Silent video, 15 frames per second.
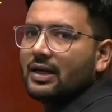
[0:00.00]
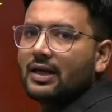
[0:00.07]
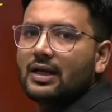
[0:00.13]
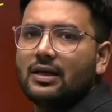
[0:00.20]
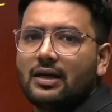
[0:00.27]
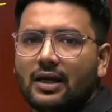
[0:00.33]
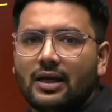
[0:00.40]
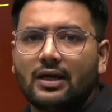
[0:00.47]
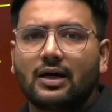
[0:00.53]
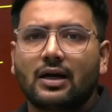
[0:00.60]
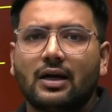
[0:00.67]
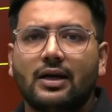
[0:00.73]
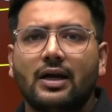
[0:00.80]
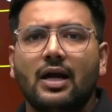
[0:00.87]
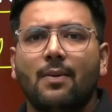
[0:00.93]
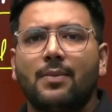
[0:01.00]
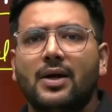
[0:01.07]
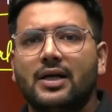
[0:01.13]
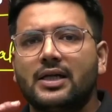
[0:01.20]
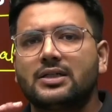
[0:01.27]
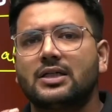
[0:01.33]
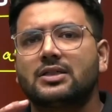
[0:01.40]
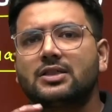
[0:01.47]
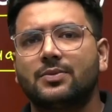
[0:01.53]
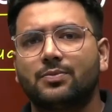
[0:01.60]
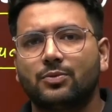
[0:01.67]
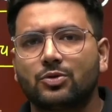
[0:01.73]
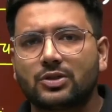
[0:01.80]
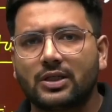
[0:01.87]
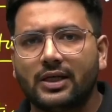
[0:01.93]
है लेकिन नहीं करनी है अपने टीचर से
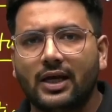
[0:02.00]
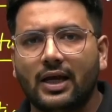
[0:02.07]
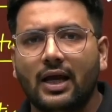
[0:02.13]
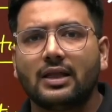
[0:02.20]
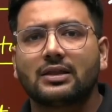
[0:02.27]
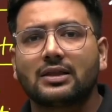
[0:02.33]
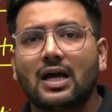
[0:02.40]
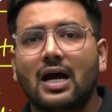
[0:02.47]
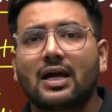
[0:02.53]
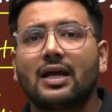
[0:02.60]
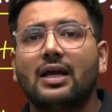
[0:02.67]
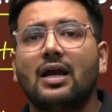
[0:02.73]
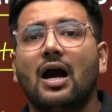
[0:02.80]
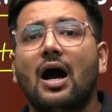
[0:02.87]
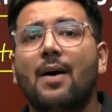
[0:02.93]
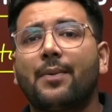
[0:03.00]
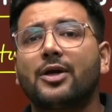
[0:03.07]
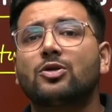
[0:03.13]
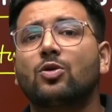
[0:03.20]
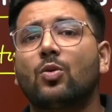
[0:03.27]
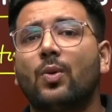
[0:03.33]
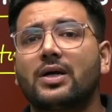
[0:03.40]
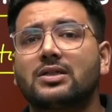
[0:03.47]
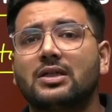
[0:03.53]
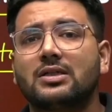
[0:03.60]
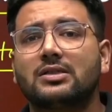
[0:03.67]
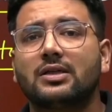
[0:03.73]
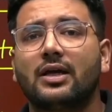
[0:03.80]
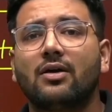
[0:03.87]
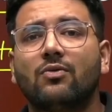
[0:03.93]
पूछनी है ताकि आपके जो क्वेश्चन
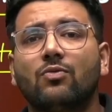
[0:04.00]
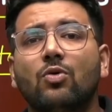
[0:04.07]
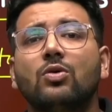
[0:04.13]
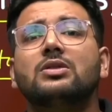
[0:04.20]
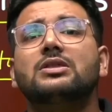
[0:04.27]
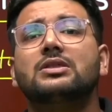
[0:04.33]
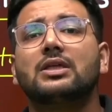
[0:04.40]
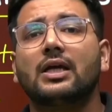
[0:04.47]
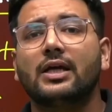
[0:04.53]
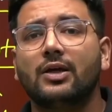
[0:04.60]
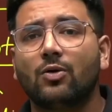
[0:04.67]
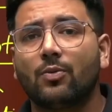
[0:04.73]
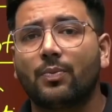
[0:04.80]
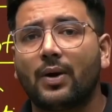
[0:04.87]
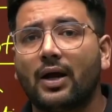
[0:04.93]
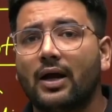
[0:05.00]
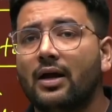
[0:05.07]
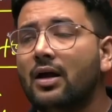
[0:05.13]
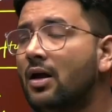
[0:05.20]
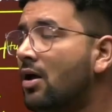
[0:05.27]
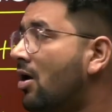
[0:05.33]
है वो सही हो पाए